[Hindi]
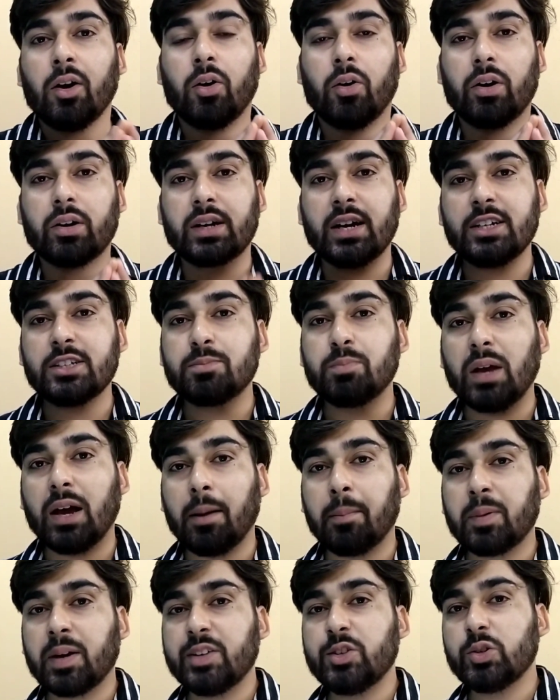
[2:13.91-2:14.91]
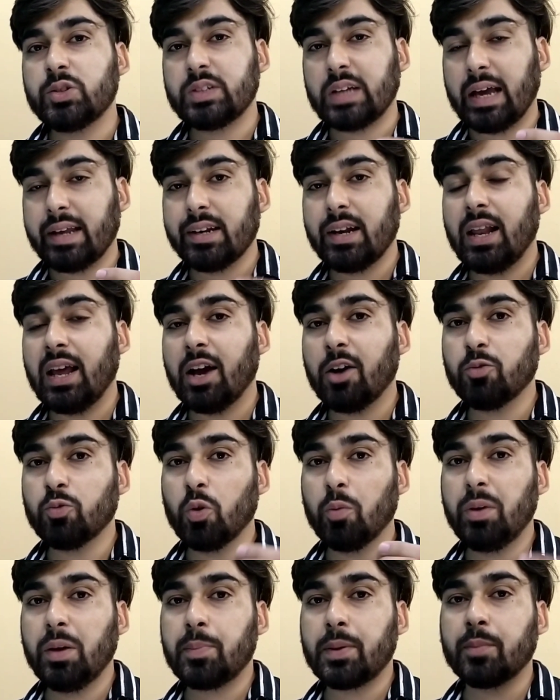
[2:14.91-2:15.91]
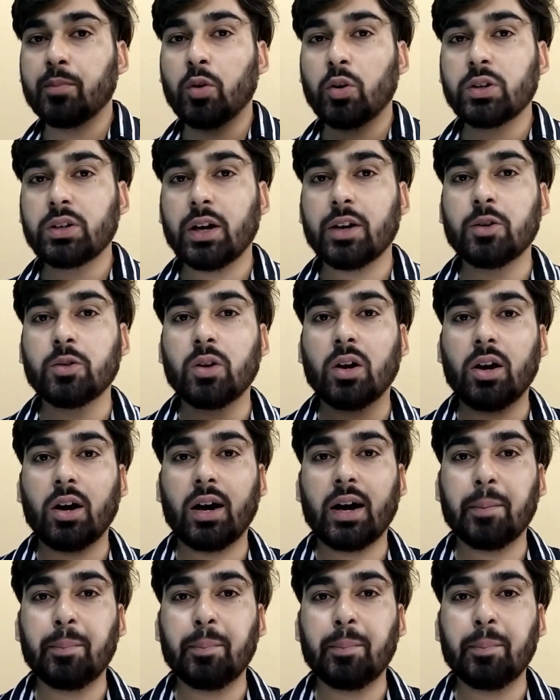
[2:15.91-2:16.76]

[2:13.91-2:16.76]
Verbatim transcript: और गाइज़ मैं आपका जो चैनल है वो भी प्रमोट करूँगा